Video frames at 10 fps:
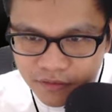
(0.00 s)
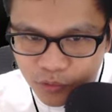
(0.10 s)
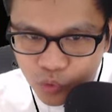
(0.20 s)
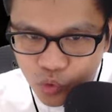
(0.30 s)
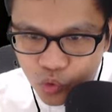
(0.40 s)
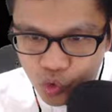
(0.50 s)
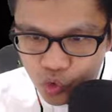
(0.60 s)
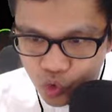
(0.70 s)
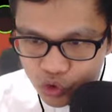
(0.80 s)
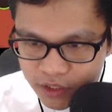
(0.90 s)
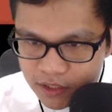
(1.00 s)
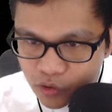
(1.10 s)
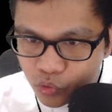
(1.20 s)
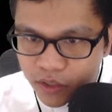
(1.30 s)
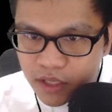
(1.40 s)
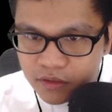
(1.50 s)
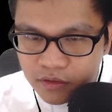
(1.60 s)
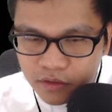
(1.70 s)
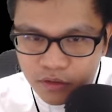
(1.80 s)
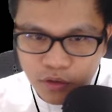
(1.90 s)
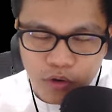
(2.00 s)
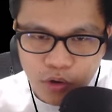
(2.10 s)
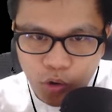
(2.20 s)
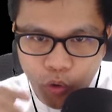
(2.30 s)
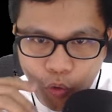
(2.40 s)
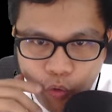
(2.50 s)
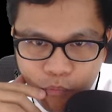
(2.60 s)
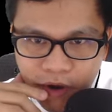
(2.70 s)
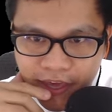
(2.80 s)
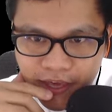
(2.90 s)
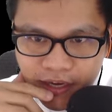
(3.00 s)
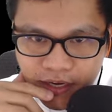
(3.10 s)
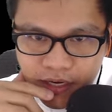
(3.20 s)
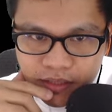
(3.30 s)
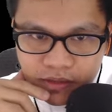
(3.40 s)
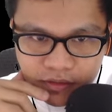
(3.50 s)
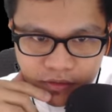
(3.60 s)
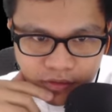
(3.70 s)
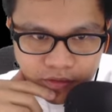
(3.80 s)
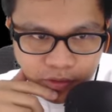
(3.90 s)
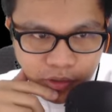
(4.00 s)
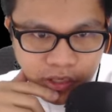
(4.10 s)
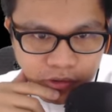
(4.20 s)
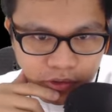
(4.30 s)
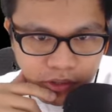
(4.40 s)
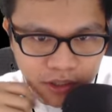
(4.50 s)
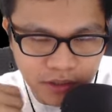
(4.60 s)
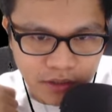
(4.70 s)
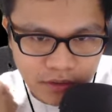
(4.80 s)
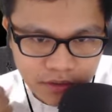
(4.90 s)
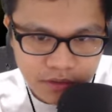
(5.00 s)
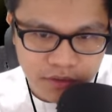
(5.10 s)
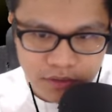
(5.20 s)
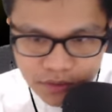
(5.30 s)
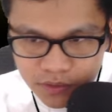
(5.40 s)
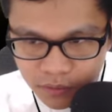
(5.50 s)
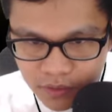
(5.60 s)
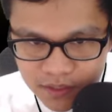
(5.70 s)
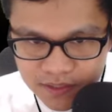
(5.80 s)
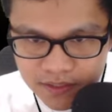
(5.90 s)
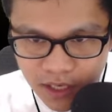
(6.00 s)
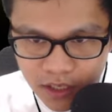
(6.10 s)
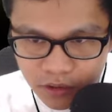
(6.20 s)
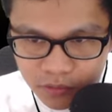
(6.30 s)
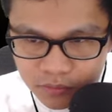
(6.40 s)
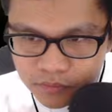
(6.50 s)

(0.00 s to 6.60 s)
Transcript: Ooh, nasan yung red? Oh my god. Okay, okay, okay, okay. So, this is yellow.